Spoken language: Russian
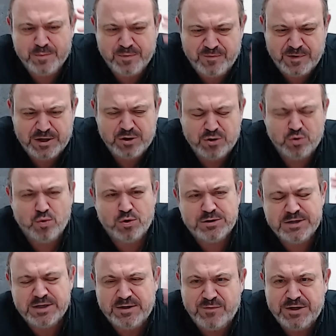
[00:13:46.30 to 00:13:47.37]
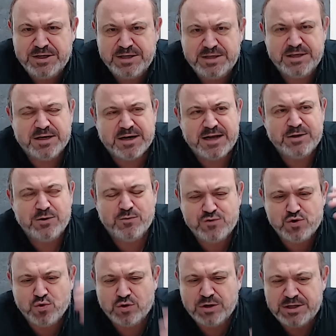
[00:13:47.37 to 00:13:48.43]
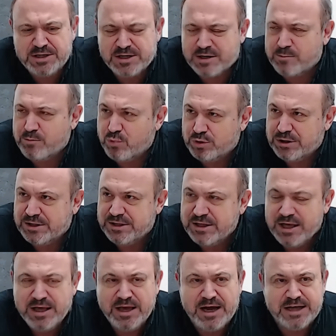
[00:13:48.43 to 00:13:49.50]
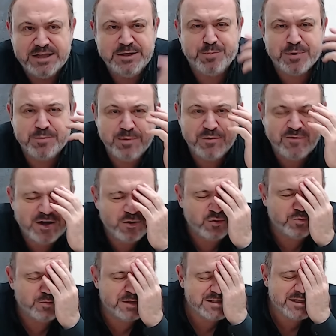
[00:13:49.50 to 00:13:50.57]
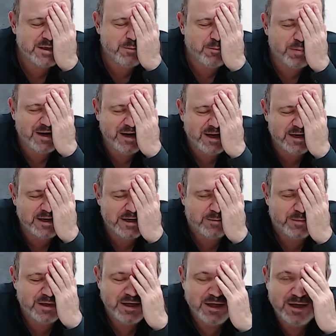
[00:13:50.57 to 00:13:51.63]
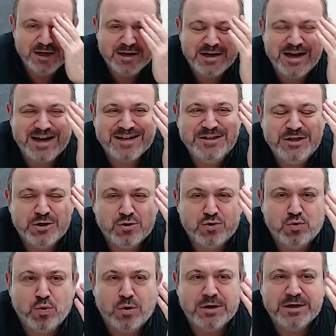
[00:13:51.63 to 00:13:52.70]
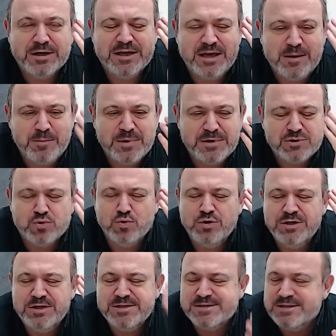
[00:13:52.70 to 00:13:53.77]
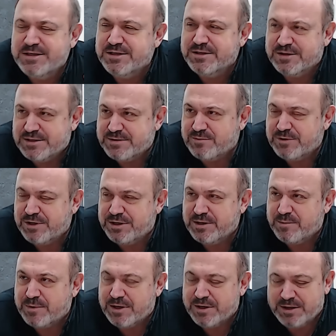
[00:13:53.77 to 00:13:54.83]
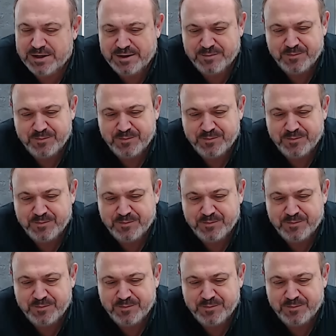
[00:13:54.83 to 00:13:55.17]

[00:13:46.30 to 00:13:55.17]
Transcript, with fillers: кино, телевидение, радио, все на них работает. Они промывают мозги полякам, как никто Геббельсу и не снилось в Третьем Рейхе.